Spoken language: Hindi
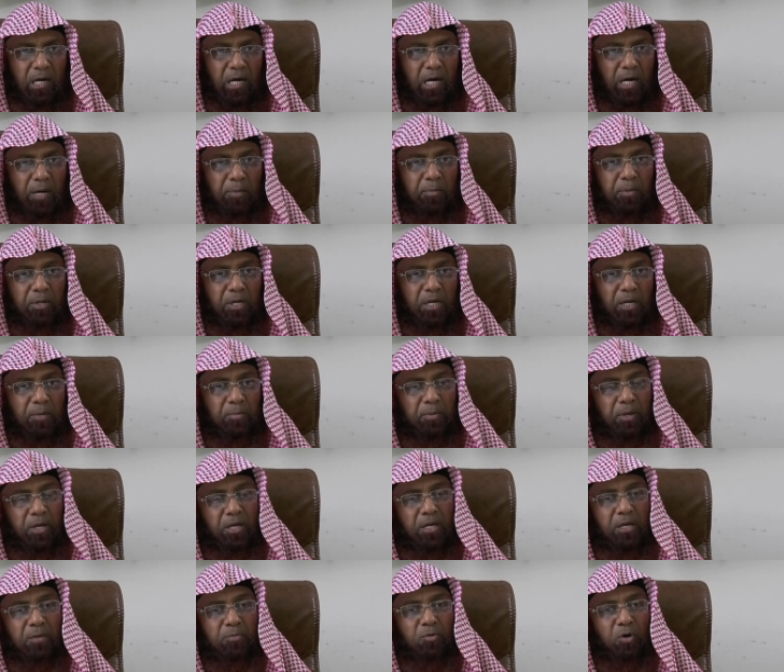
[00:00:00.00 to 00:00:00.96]
अब
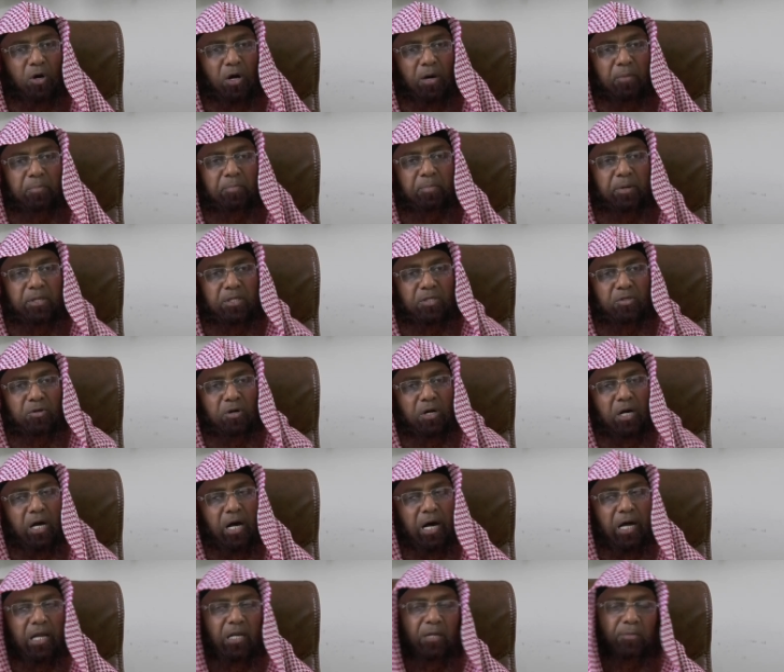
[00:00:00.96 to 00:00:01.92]
नबी की मोहब्बत जो
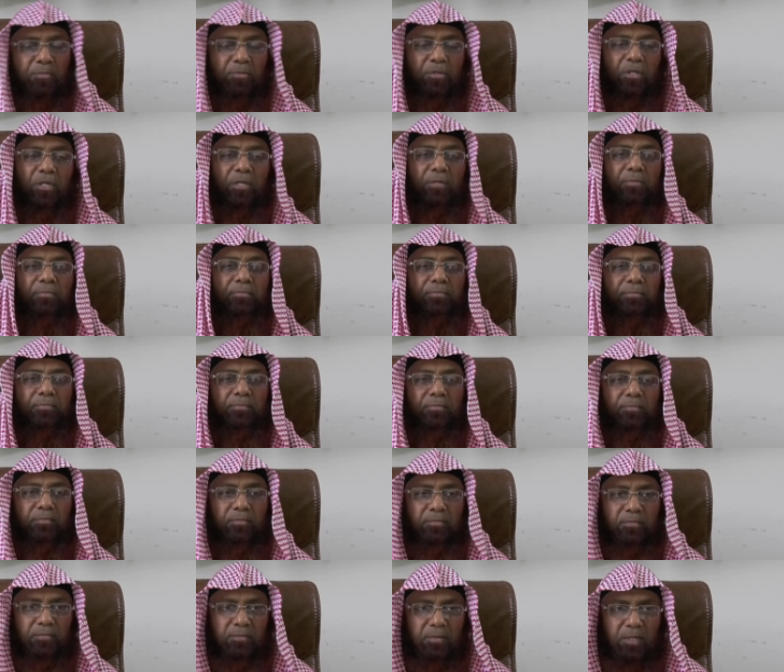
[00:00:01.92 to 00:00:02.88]
गालिब थी
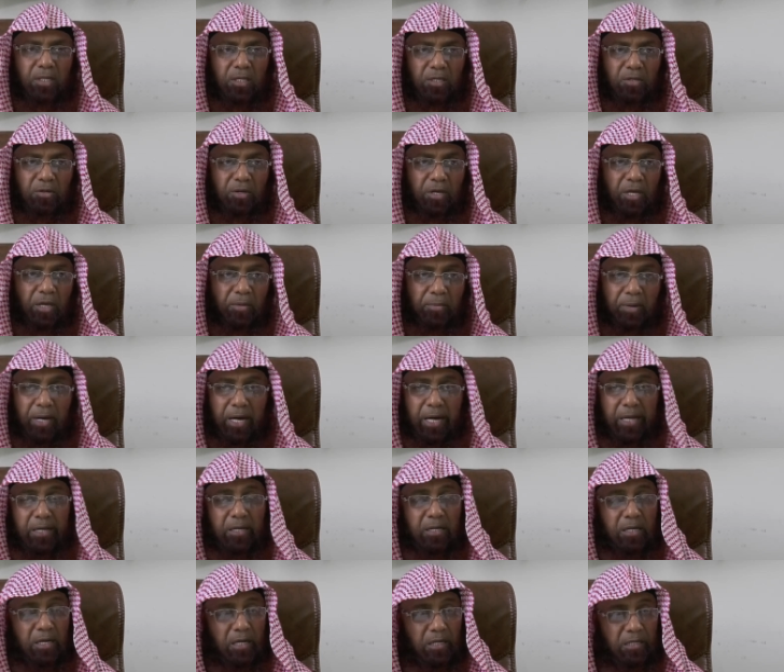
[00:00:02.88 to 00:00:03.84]
जो
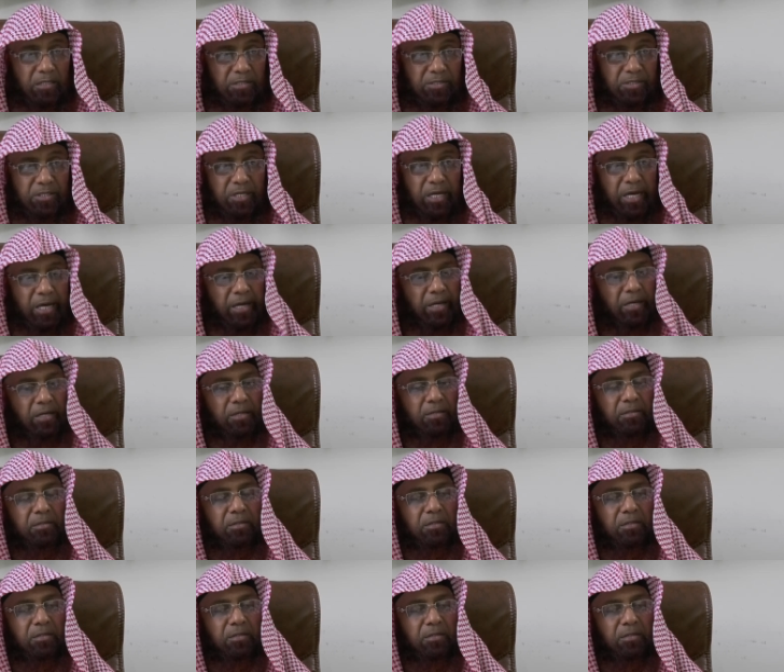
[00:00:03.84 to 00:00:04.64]
ईमान का हिस्सा है